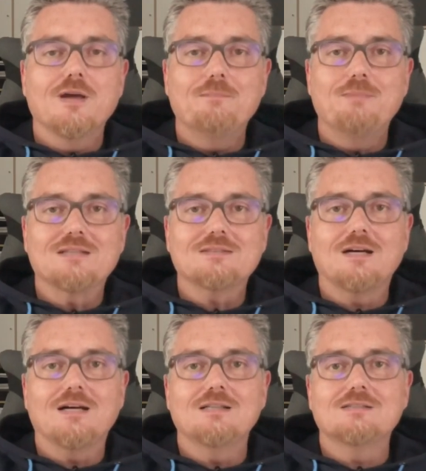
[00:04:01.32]

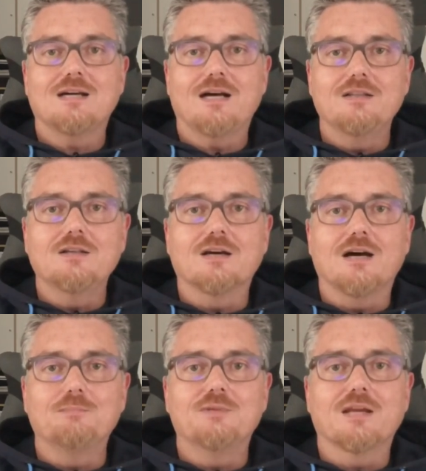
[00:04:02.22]
besser als andere
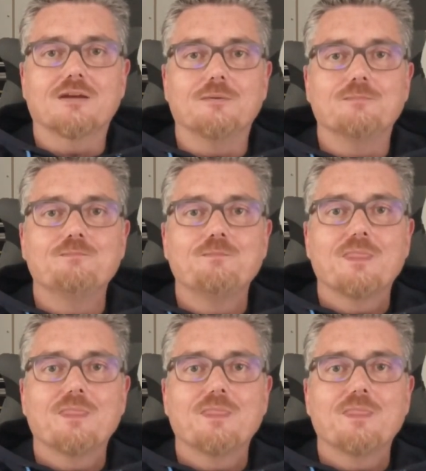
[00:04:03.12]
abdecken.